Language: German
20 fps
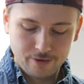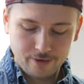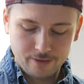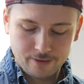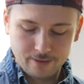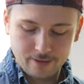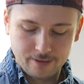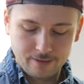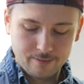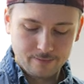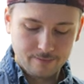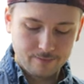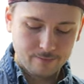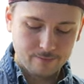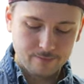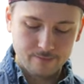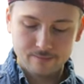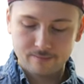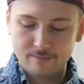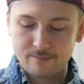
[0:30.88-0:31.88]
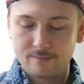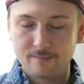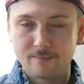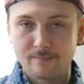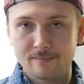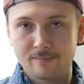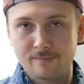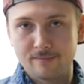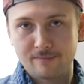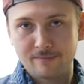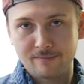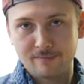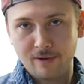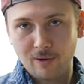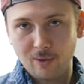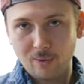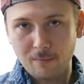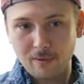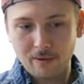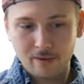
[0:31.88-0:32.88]
noch drin.
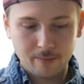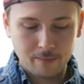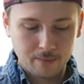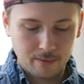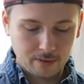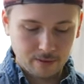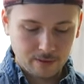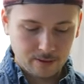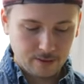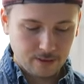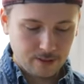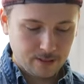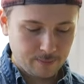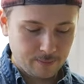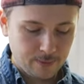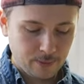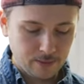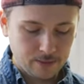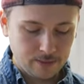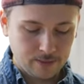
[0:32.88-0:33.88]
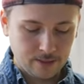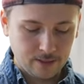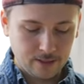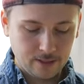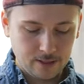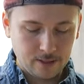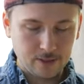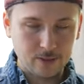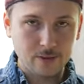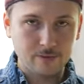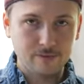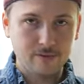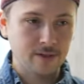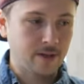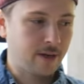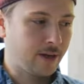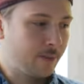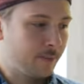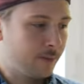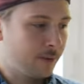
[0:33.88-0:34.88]
Warum auch immer. Ich benutze den nicht. Ihr dürft den gerne